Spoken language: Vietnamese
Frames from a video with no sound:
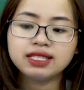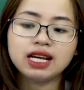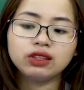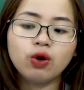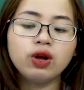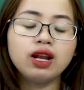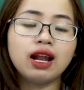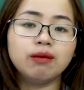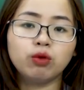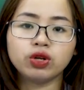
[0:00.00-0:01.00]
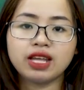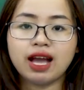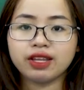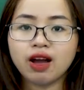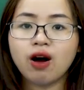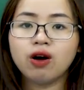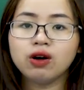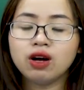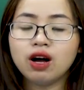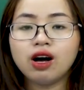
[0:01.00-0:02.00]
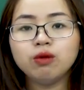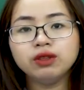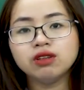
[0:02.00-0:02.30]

Cha tôi là một nhà nho. Ông